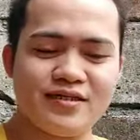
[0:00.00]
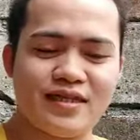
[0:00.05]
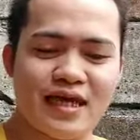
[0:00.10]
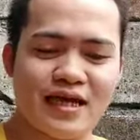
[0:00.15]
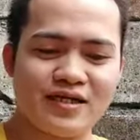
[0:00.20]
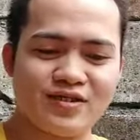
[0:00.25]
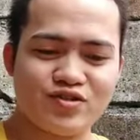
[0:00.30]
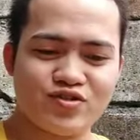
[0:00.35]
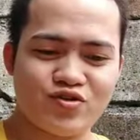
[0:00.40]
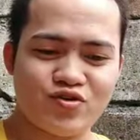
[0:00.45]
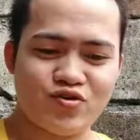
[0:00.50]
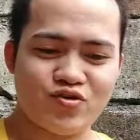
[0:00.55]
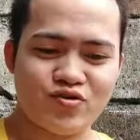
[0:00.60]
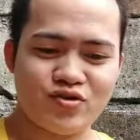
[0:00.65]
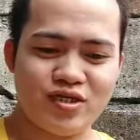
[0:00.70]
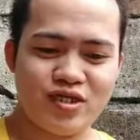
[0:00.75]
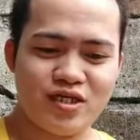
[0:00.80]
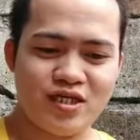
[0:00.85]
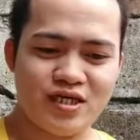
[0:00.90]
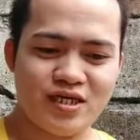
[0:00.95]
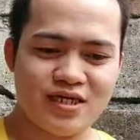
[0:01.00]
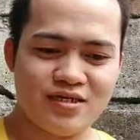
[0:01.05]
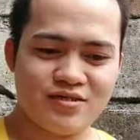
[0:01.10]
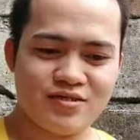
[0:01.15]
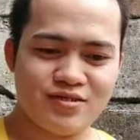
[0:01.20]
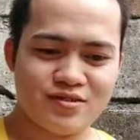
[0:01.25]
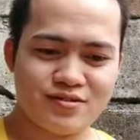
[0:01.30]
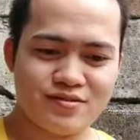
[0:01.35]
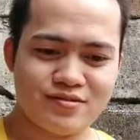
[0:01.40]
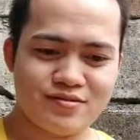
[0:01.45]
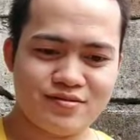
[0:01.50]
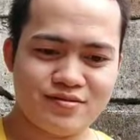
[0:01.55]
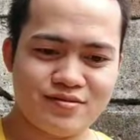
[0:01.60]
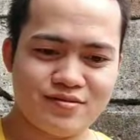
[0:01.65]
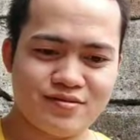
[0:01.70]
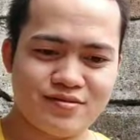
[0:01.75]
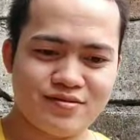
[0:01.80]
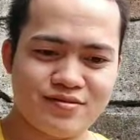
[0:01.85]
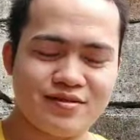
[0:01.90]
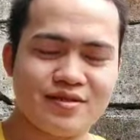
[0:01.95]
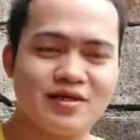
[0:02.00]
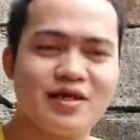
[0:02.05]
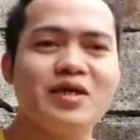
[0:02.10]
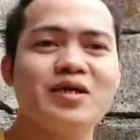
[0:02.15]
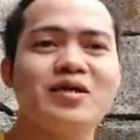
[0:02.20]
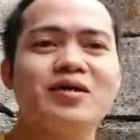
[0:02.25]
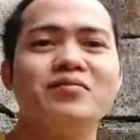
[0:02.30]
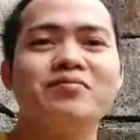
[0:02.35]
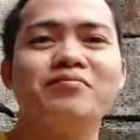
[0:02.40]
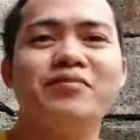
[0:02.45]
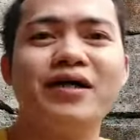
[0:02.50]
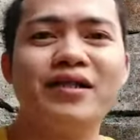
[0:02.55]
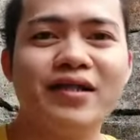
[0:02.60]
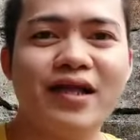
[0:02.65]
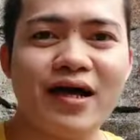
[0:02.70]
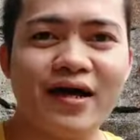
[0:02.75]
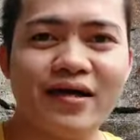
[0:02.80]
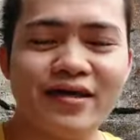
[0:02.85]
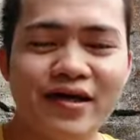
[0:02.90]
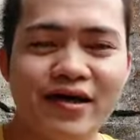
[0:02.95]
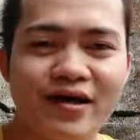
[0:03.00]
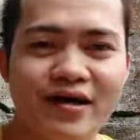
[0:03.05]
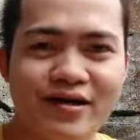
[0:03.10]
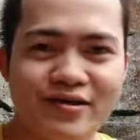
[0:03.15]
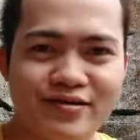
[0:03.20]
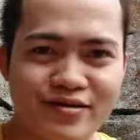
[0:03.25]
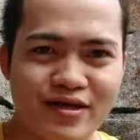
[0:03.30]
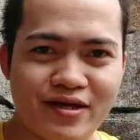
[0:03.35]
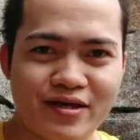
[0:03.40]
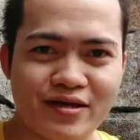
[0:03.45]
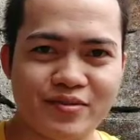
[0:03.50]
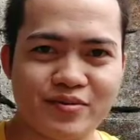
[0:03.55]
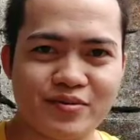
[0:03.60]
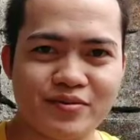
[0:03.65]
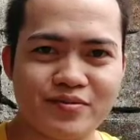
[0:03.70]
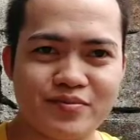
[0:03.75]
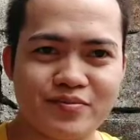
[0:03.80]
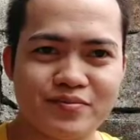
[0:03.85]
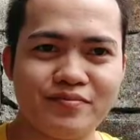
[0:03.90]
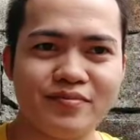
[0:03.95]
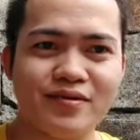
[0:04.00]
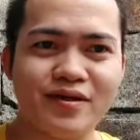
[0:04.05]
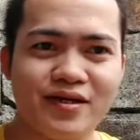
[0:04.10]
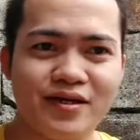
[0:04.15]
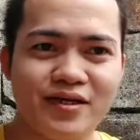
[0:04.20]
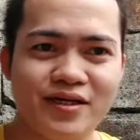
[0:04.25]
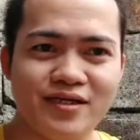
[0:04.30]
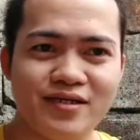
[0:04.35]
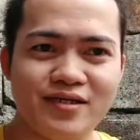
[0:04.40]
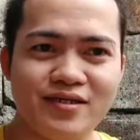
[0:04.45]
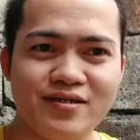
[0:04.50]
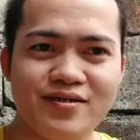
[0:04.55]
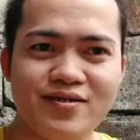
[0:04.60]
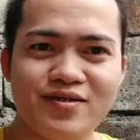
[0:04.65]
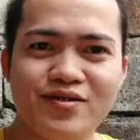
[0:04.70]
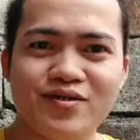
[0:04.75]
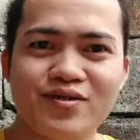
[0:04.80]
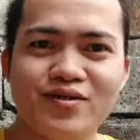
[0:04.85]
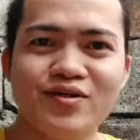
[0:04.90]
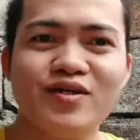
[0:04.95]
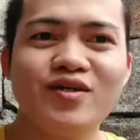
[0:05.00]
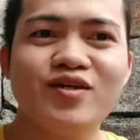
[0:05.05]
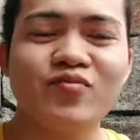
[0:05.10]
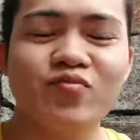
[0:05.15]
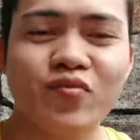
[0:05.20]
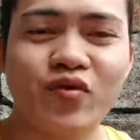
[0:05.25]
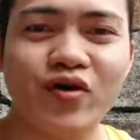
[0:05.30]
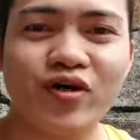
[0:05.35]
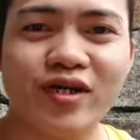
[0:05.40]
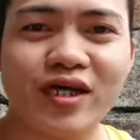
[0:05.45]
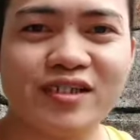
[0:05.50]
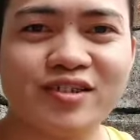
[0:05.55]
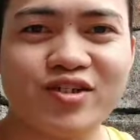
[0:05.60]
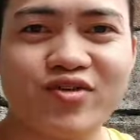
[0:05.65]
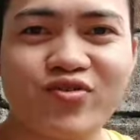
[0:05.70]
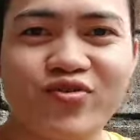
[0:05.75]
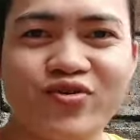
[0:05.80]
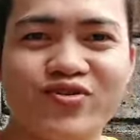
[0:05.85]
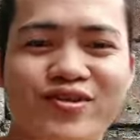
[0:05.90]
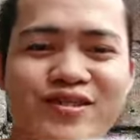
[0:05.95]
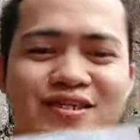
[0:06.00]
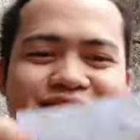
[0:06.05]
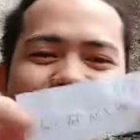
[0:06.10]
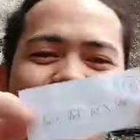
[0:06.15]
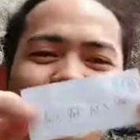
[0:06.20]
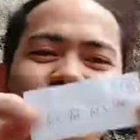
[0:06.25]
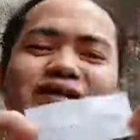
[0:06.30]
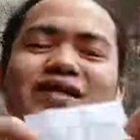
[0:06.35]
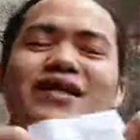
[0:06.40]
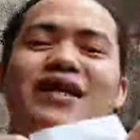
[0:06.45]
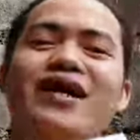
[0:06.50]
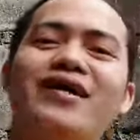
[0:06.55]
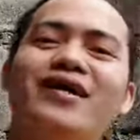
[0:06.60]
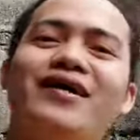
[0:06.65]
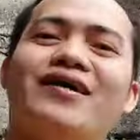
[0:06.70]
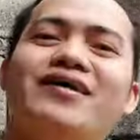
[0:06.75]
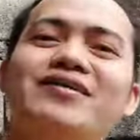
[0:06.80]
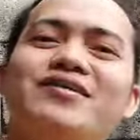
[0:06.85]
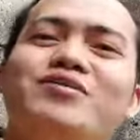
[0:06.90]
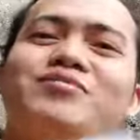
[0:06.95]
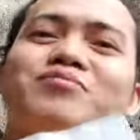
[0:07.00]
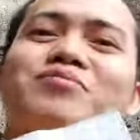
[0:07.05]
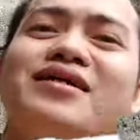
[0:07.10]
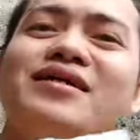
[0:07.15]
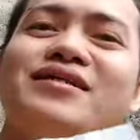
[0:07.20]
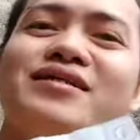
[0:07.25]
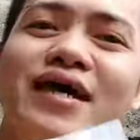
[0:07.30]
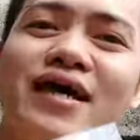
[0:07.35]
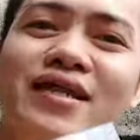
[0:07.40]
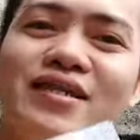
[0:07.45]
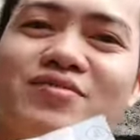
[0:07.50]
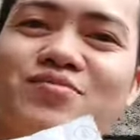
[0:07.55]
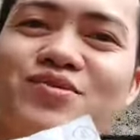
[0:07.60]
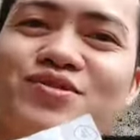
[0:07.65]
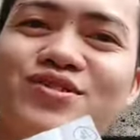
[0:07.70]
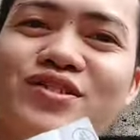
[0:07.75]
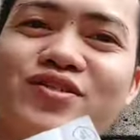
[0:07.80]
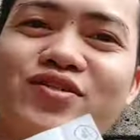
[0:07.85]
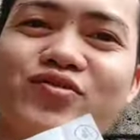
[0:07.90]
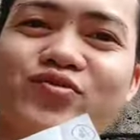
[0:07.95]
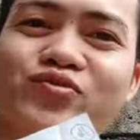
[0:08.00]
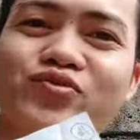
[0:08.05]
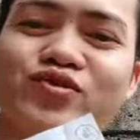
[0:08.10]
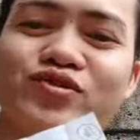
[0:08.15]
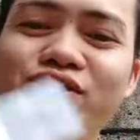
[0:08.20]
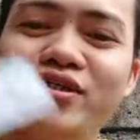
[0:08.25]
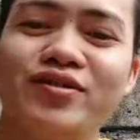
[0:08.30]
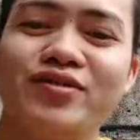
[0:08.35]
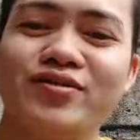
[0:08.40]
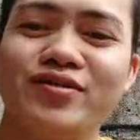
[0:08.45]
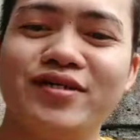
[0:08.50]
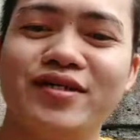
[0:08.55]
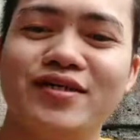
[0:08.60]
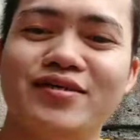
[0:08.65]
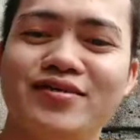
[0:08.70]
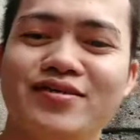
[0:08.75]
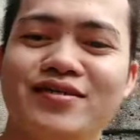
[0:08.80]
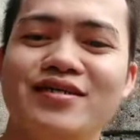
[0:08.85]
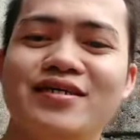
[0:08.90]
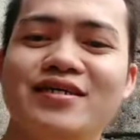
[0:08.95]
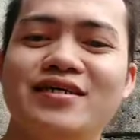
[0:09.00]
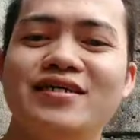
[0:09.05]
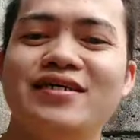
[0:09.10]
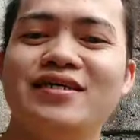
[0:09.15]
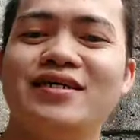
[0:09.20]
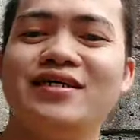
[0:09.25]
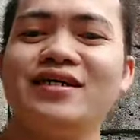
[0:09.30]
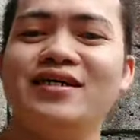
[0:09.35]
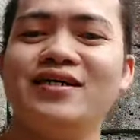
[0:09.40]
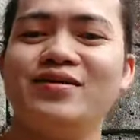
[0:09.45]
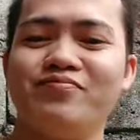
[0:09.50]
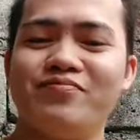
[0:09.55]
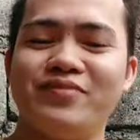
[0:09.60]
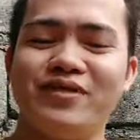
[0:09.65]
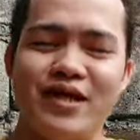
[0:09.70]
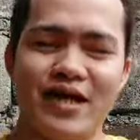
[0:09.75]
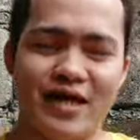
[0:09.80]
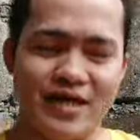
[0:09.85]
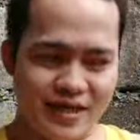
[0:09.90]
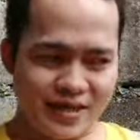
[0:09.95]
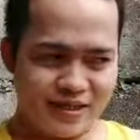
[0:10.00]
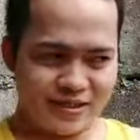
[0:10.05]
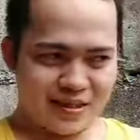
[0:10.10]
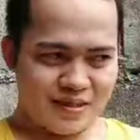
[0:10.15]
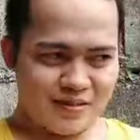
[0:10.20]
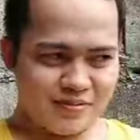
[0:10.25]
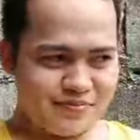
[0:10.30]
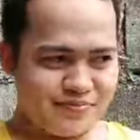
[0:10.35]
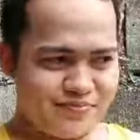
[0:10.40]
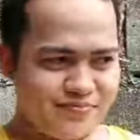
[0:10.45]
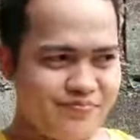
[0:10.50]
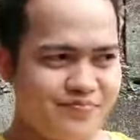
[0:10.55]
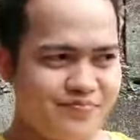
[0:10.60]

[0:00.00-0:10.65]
Next song is Malaya Ka Na by Moira Charot. Hindi, Malaya Ka Na by Lani Misalucha. Okay. Malaya Ka Na.